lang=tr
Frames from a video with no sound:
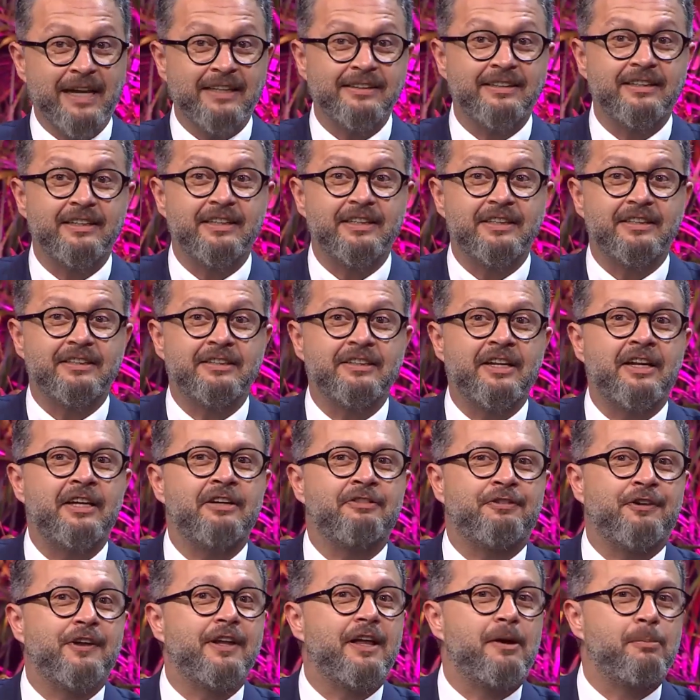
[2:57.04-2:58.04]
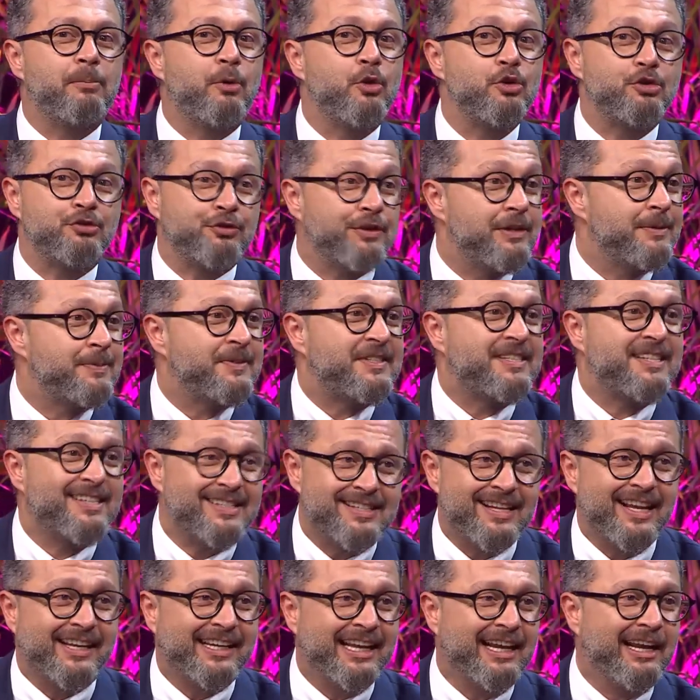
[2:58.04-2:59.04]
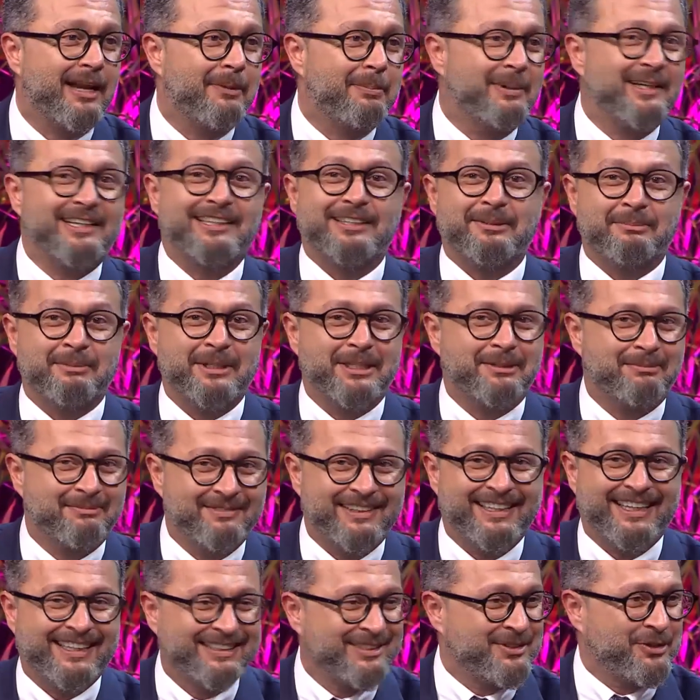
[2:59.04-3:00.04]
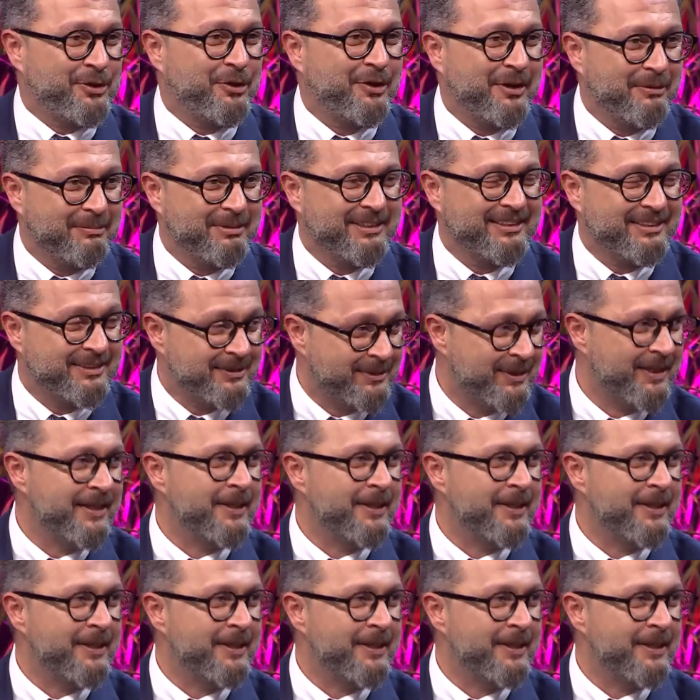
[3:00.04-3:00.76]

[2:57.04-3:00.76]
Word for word: Ben de Irina'yı falan boş verip sizinle gelebilir miyim diye sorabilir.